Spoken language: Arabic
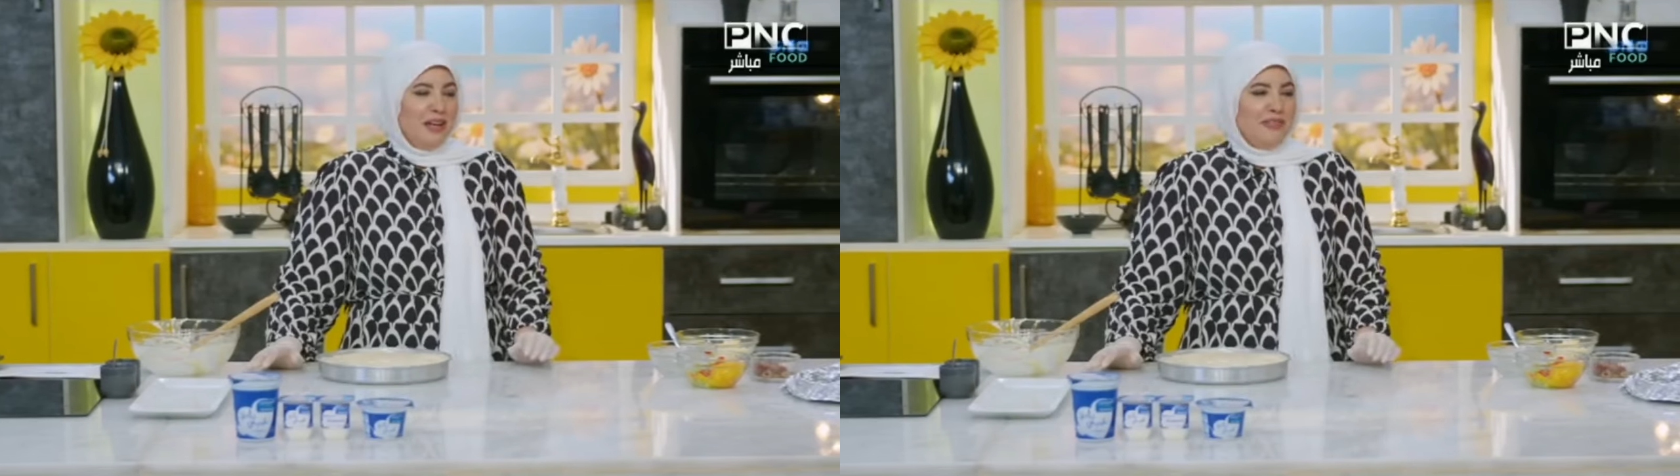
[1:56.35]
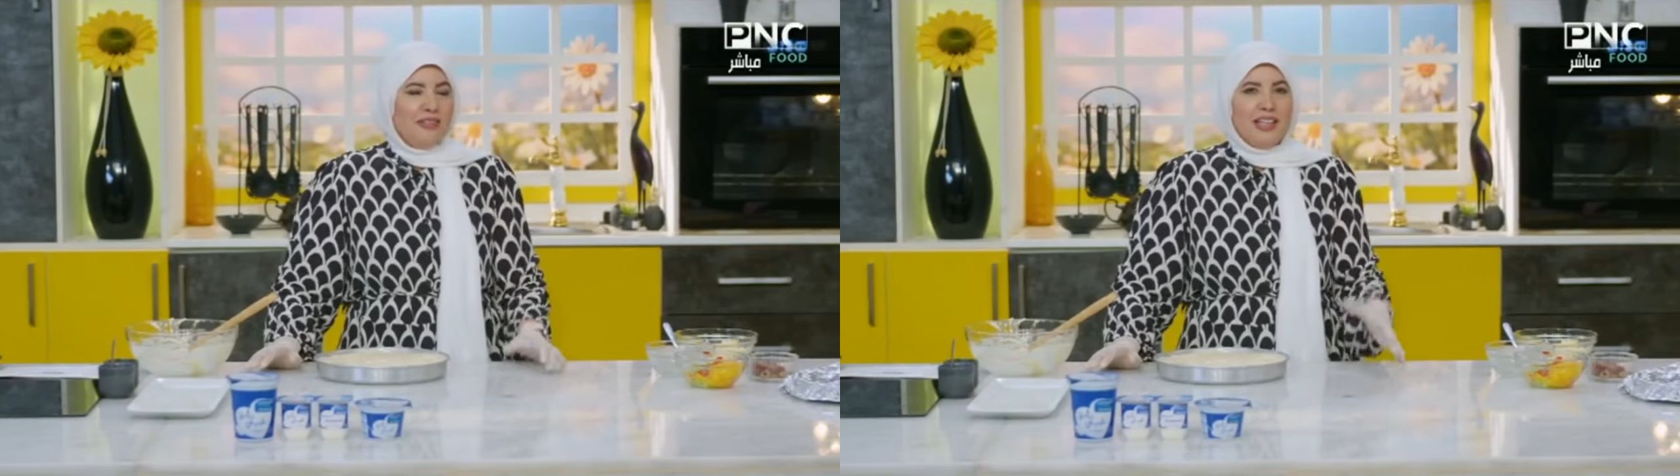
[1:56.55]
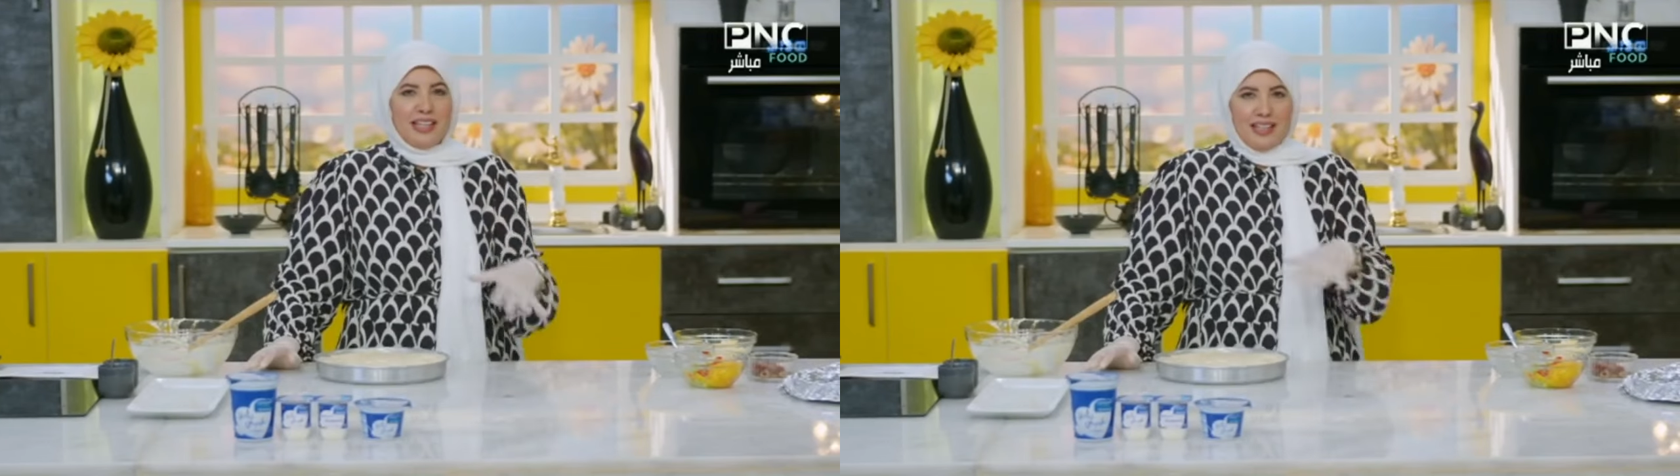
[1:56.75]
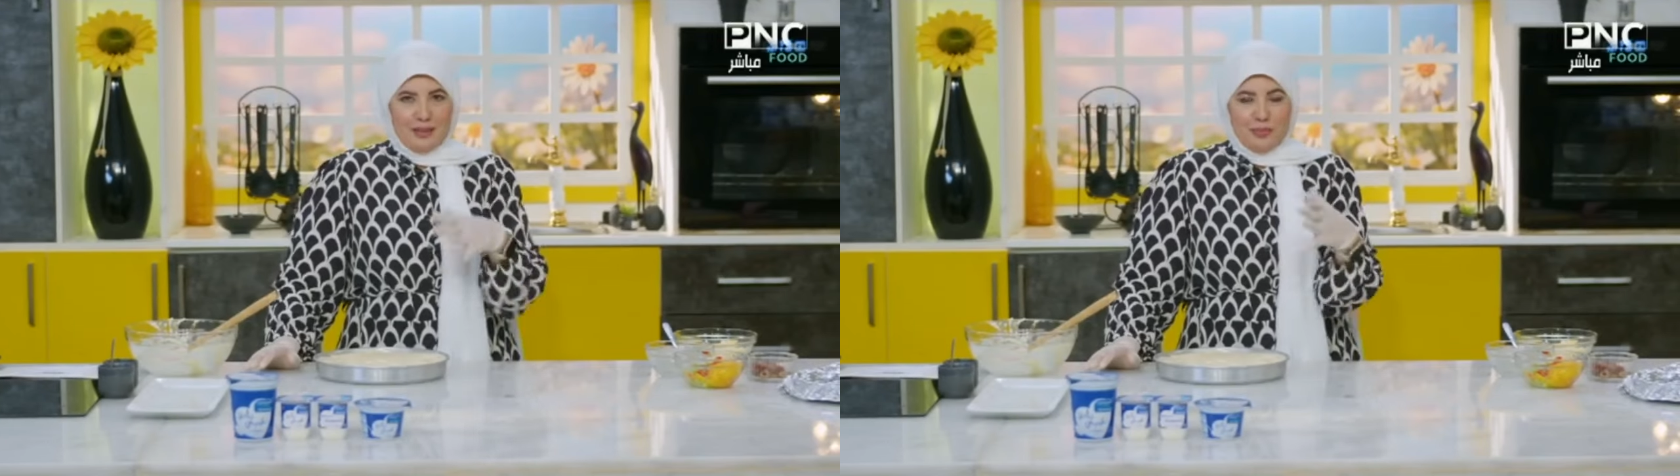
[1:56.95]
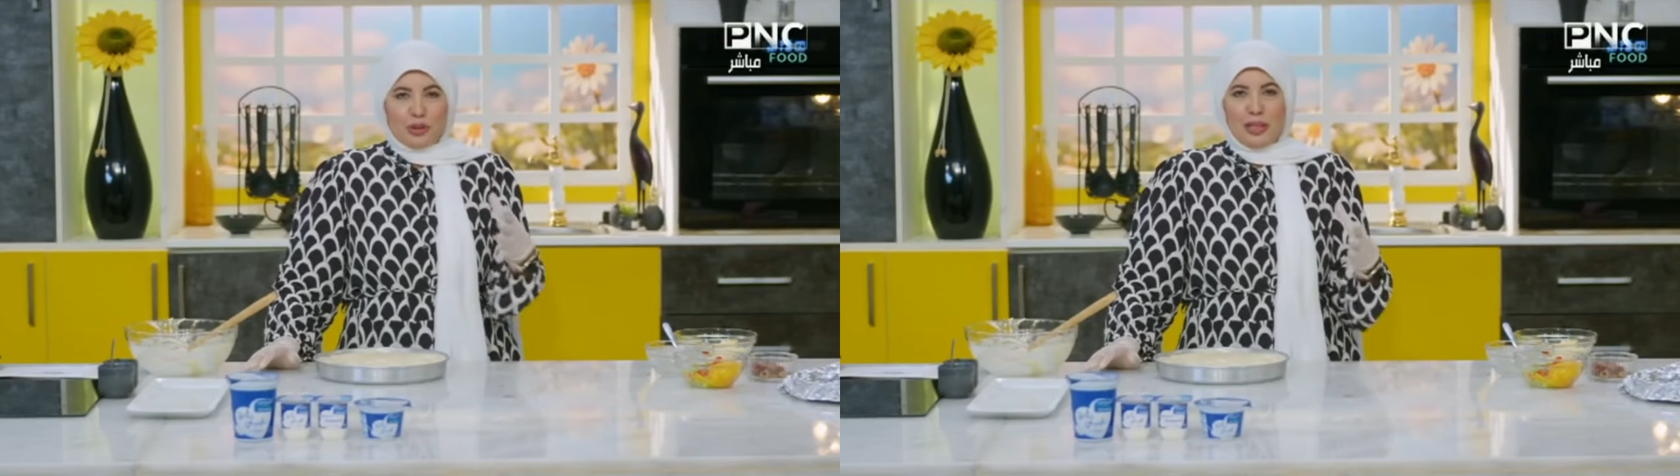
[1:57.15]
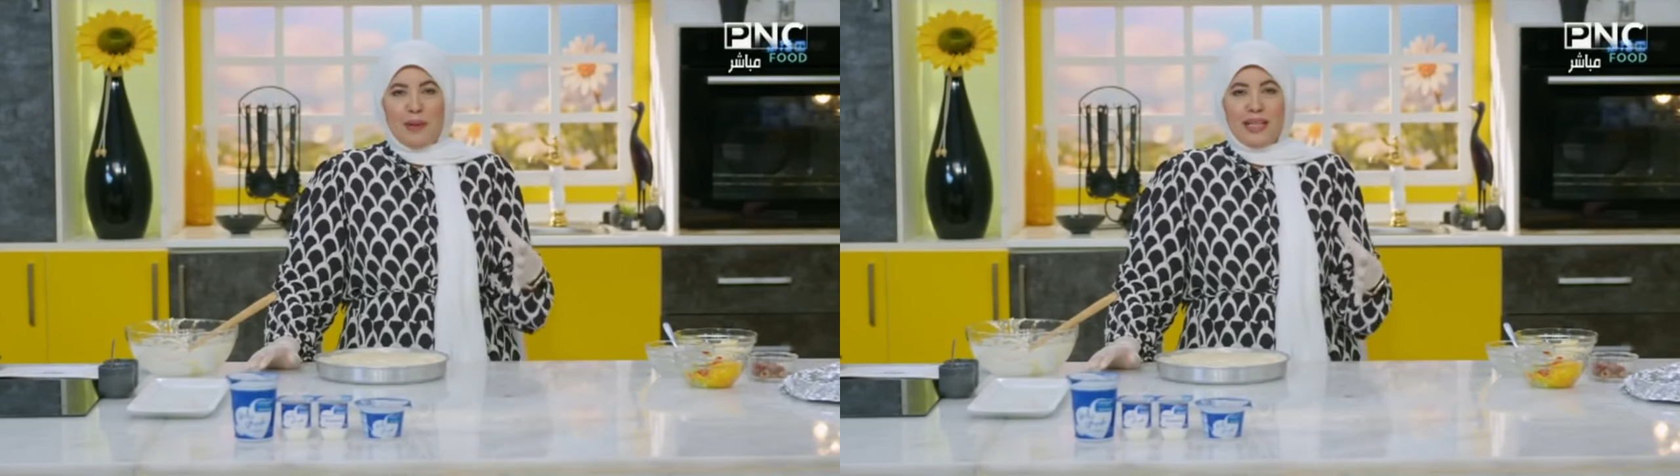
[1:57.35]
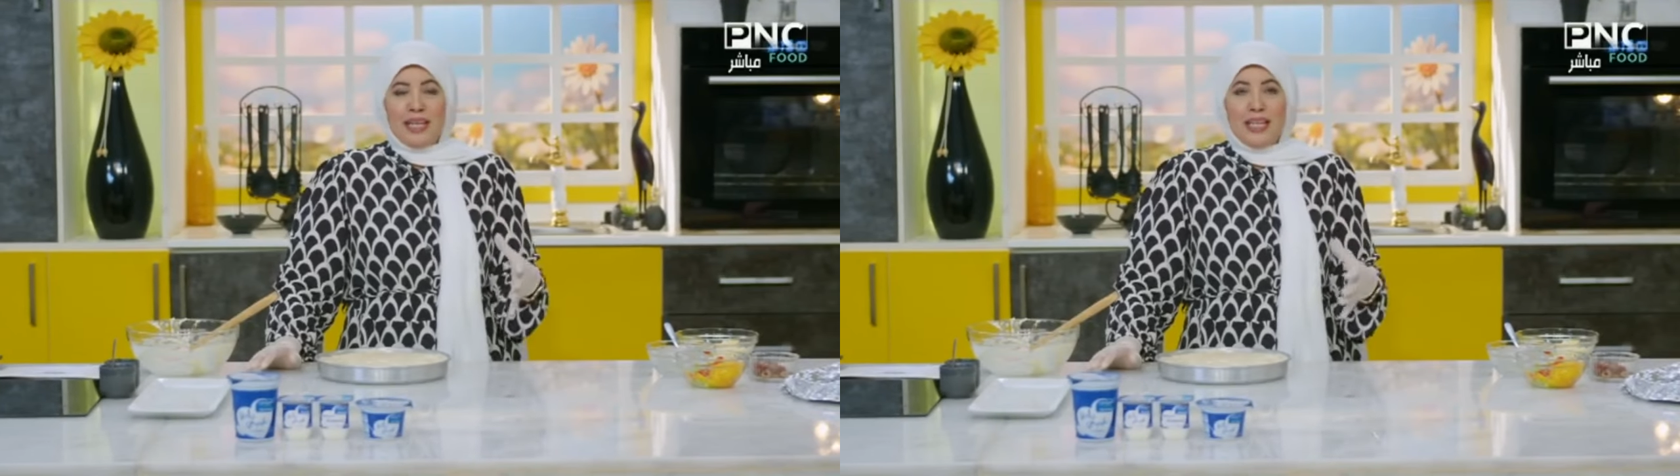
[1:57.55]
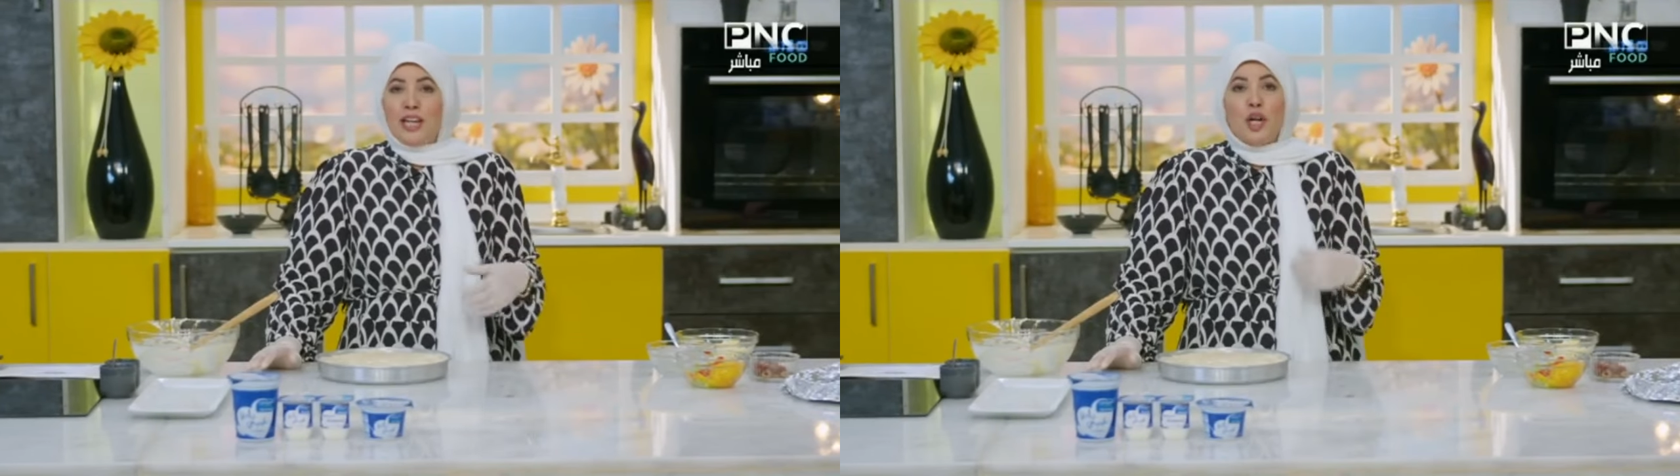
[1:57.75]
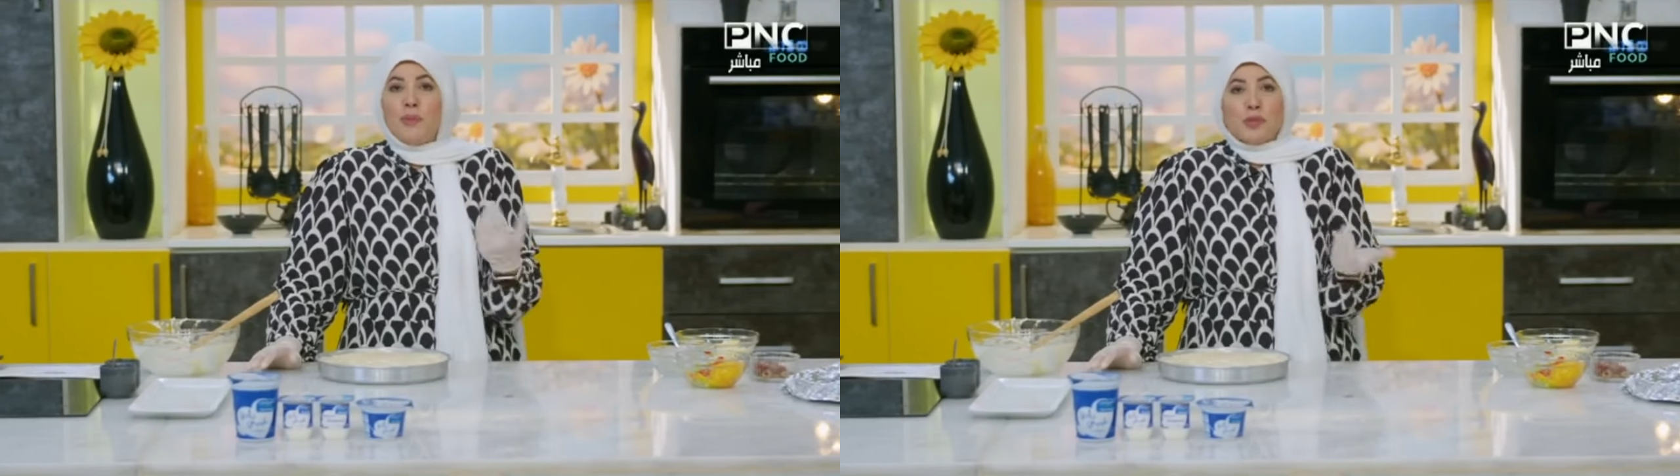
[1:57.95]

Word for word: في مجتمعنا لانهم